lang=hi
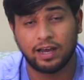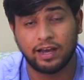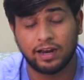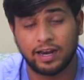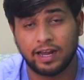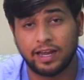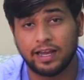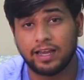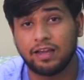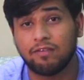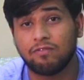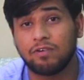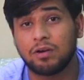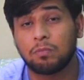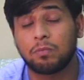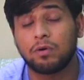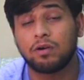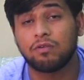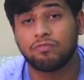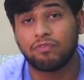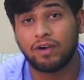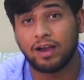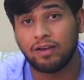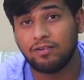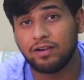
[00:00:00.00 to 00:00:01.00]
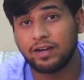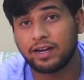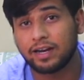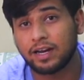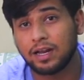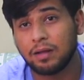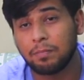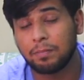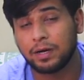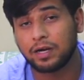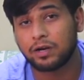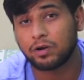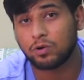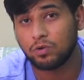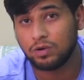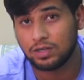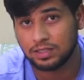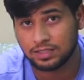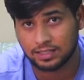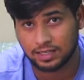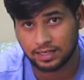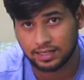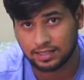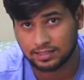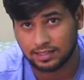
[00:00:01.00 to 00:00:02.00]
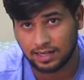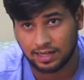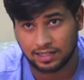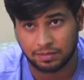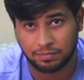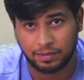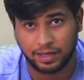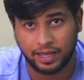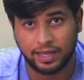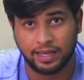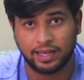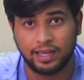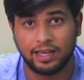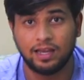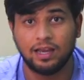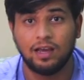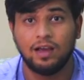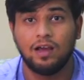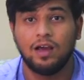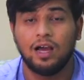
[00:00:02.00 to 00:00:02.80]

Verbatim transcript: रहेगी 1.5 लीटर के पेट्रोल इंजन के साथ में आएगी